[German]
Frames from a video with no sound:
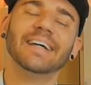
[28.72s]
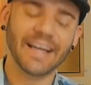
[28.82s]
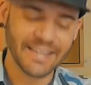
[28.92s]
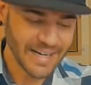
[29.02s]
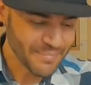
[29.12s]

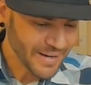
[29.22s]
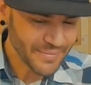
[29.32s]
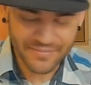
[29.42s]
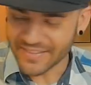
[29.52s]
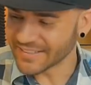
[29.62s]
Ich habe
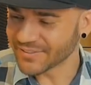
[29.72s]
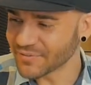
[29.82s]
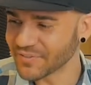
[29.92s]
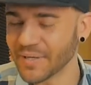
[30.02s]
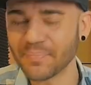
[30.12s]
aber wieder so
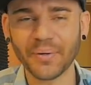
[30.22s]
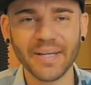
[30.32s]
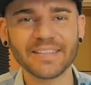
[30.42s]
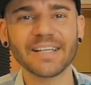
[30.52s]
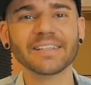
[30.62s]
viele
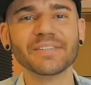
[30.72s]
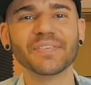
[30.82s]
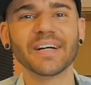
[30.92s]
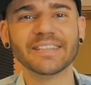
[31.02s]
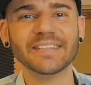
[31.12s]
Projekte
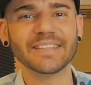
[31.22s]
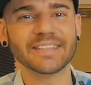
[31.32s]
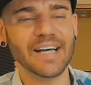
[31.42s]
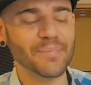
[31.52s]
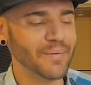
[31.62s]
angefangen, die ich
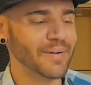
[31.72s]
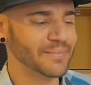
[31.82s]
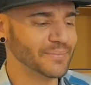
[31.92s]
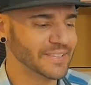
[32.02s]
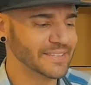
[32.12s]
jetzt
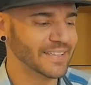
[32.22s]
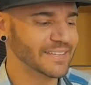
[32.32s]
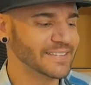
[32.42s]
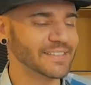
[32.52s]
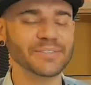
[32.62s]
abarbeiten musste,
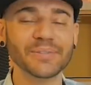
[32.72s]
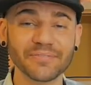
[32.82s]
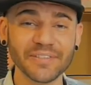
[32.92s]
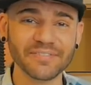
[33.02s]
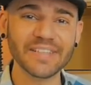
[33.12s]
dass ich es
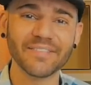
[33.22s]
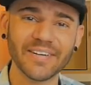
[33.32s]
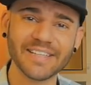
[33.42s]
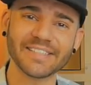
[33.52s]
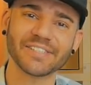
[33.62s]
irgendwie wieder
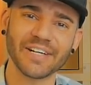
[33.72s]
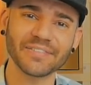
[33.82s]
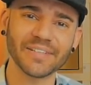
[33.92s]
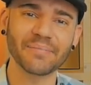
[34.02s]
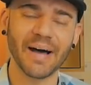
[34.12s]
mal nicht
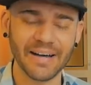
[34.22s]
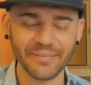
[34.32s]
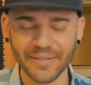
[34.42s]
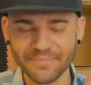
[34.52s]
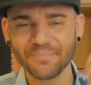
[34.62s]
geschafft habe.
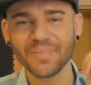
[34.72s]
Aber